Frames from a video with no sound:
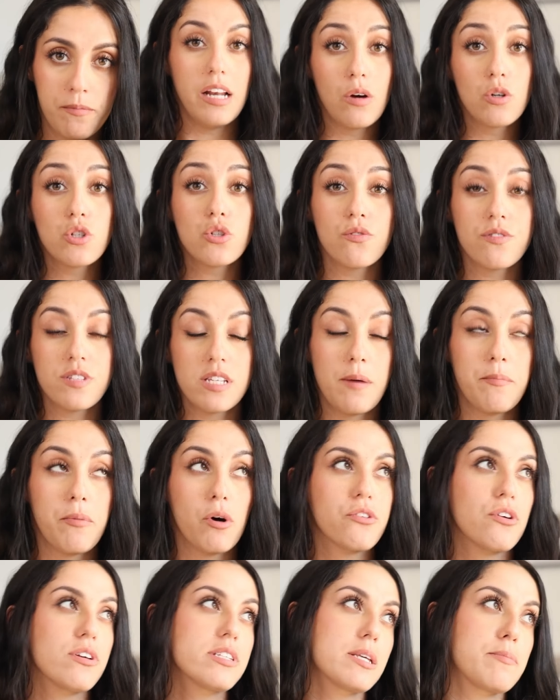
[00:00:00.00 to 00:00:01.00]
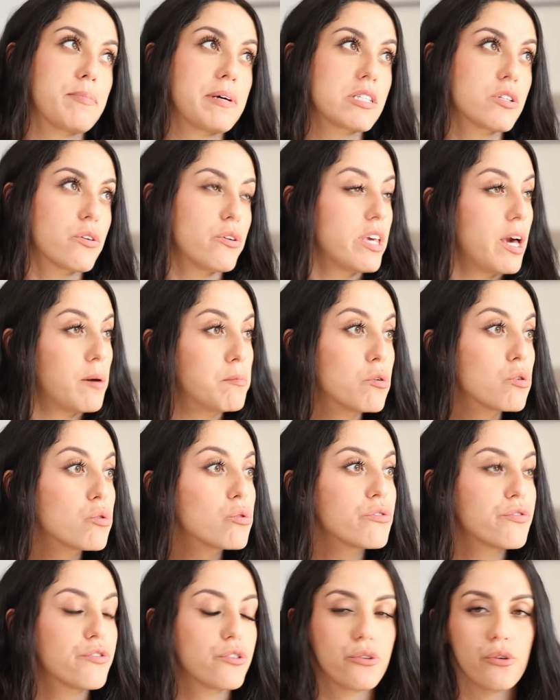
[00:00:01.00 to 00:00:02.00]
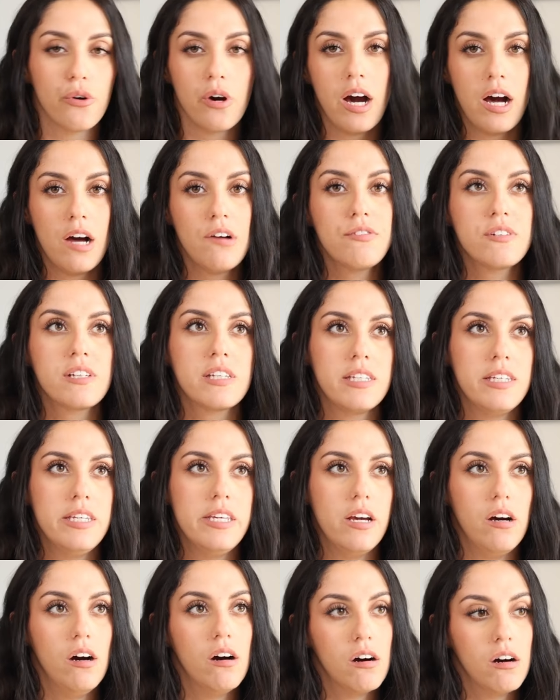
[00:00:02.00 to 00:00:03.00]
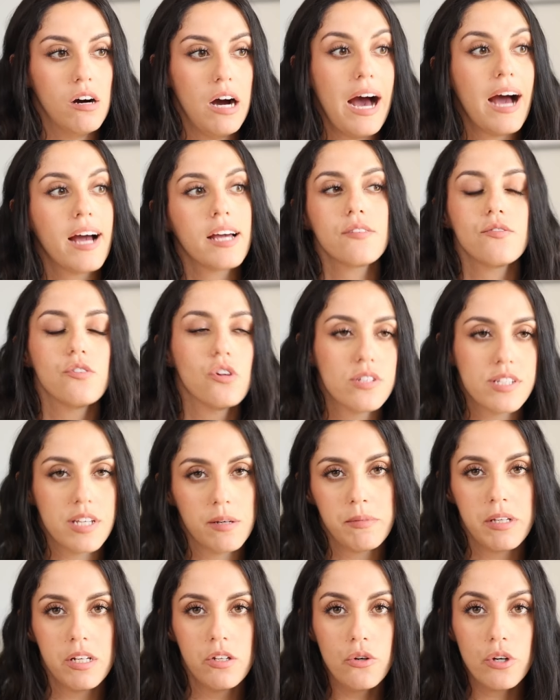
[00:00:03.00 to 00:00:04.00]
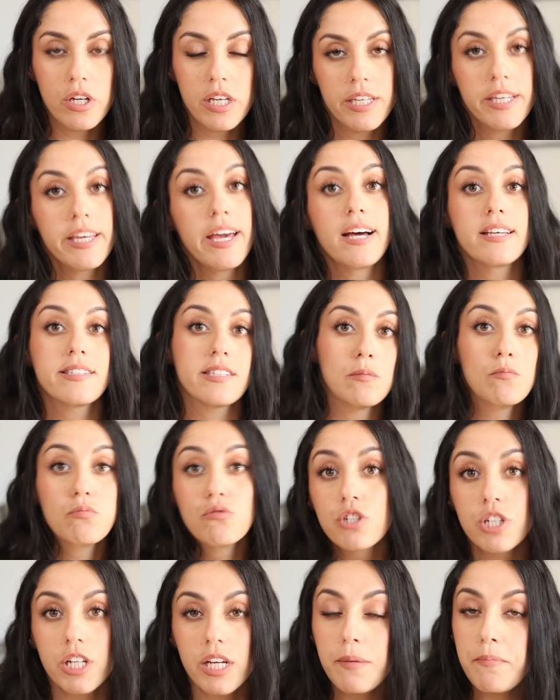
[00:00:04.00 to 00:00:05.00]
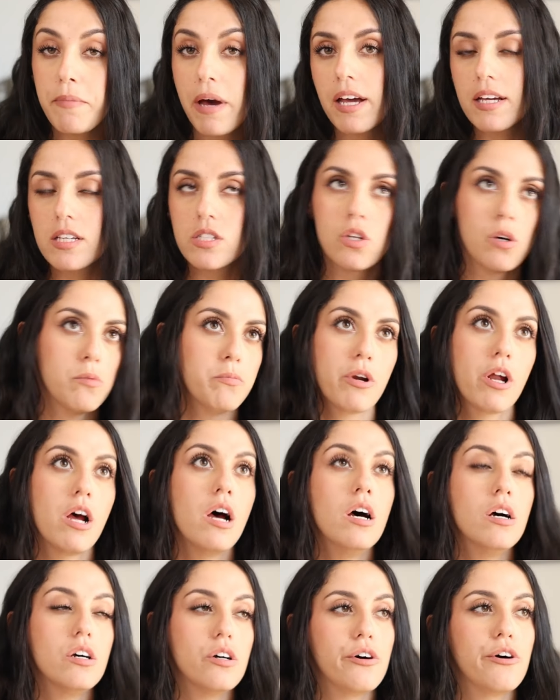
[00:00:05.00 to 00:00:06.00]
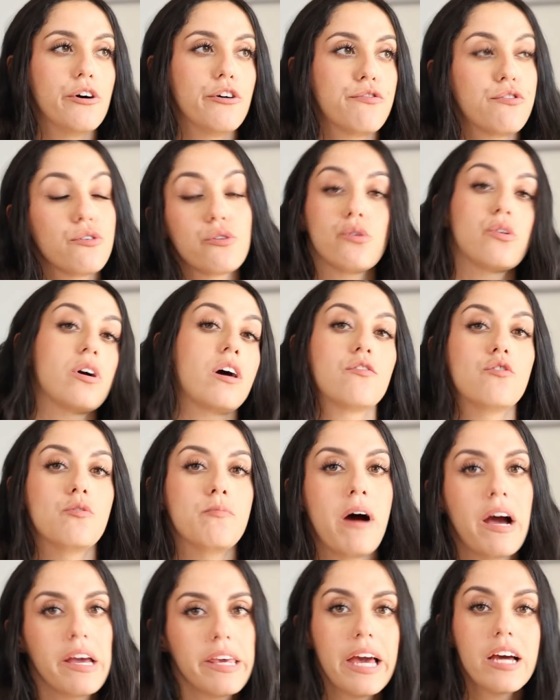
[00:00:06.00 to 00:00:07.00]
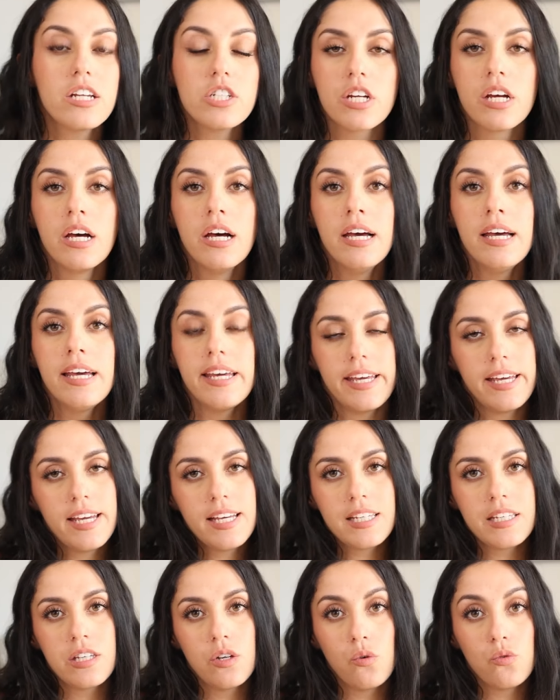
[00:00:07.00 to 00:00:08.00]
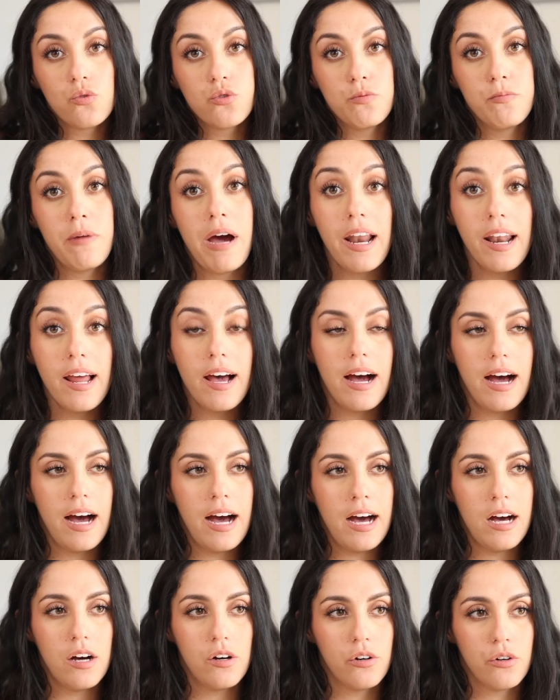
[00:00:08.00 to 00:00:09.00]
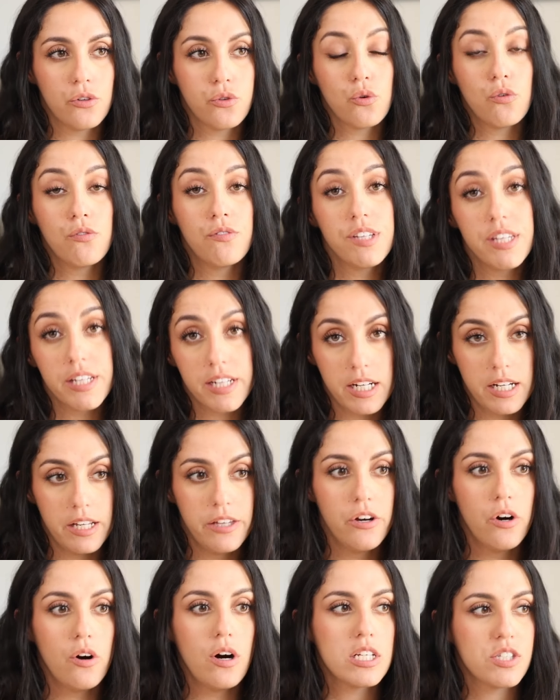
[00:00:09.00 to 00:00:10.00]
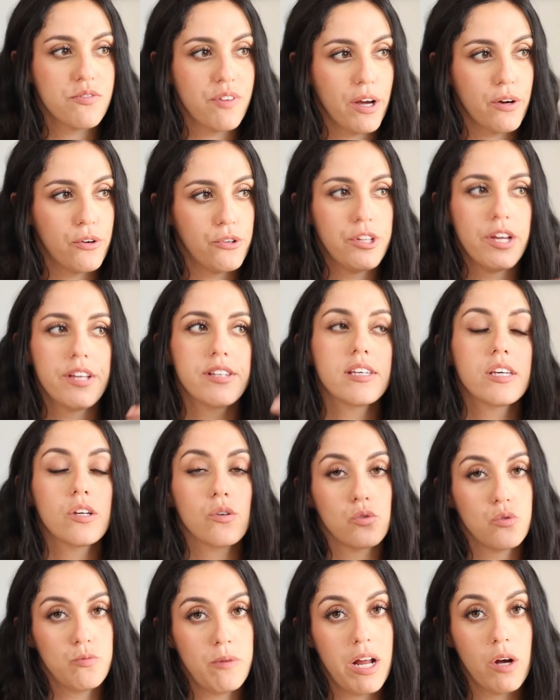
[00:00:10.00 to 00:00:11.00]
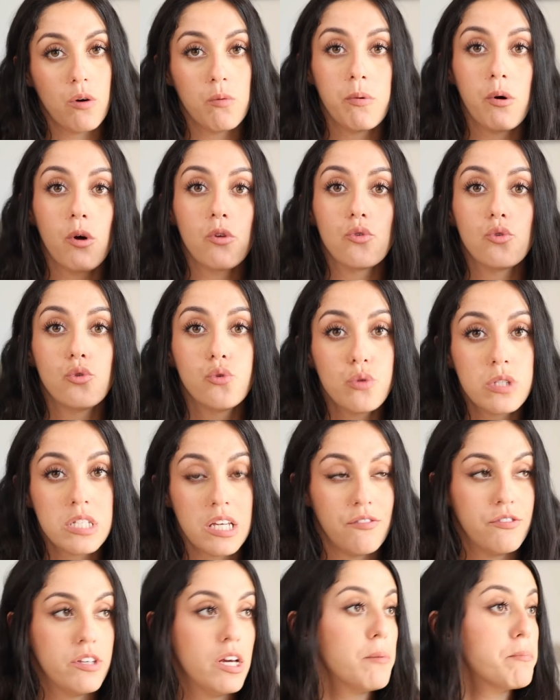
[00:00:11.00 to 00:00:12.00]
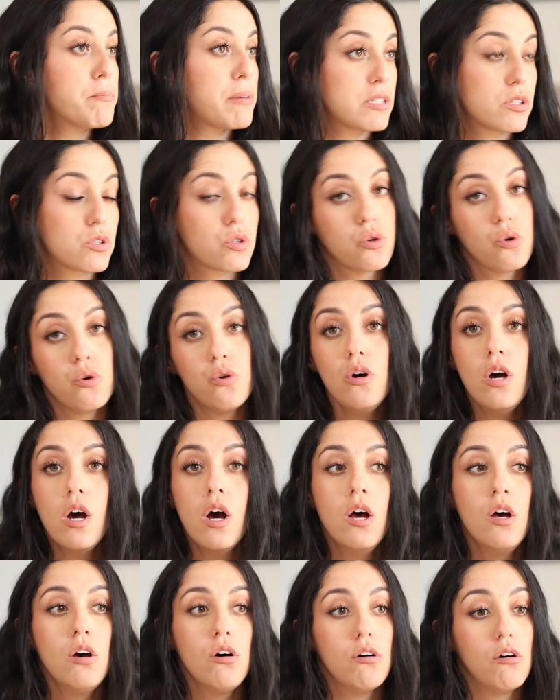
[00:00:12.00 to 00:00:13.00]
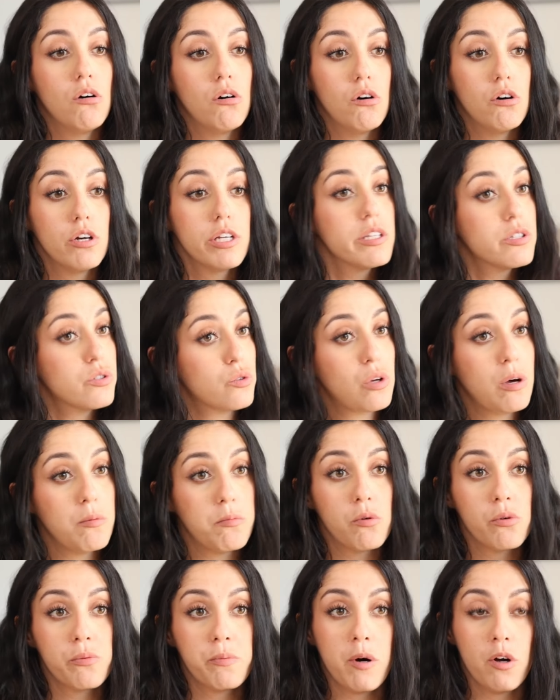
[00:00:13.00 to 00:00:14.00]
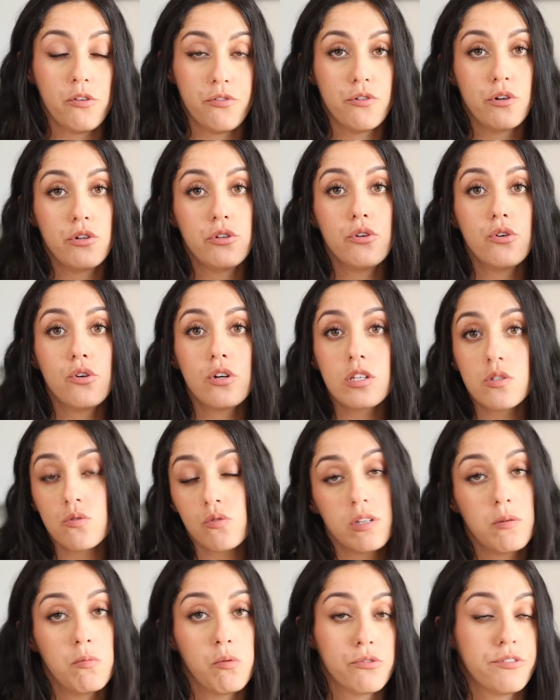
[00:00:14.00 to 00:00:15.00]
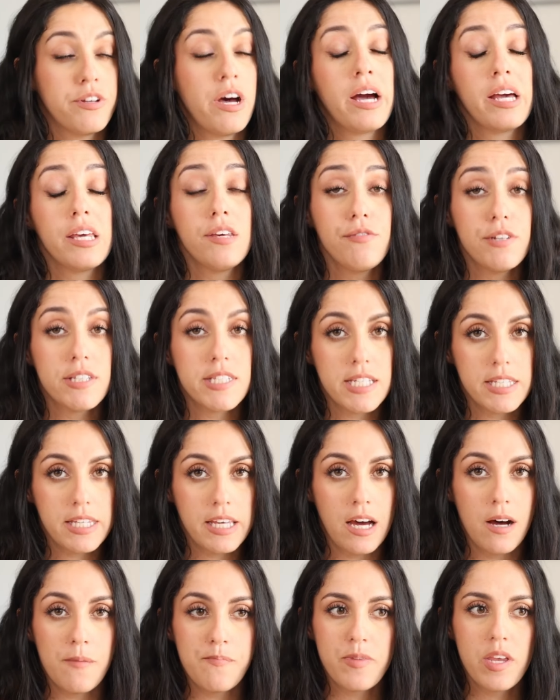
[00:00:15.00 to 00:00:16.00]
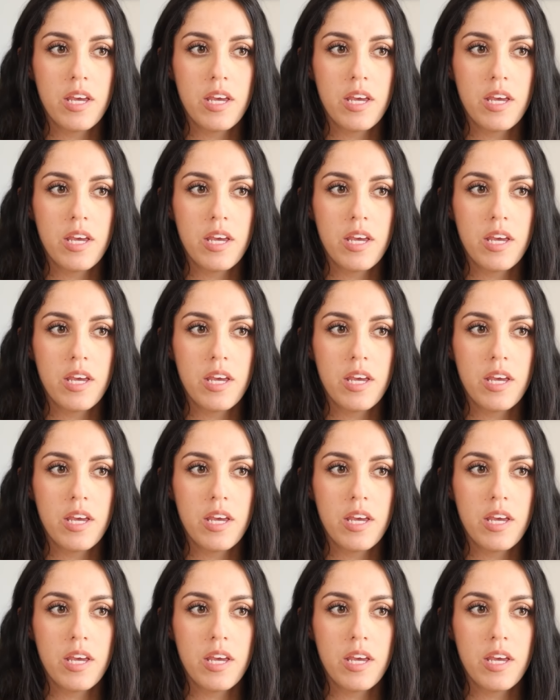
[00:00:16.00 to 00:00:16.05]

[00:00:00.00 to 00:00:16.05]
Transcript: Là où je trouve ça important, c'est parce qu'il y a beaucoup de photographes qui euh, arrivent dans un milieu qui est assez bouché, par exemple photographe de mariage, et qui ont du mal à trouver des clients, à se faire connaître, qui ont du mal à comprendre d'où ça vient parce que euh, ils ont un bon portfolio, ils ont des bons tarifs, etc.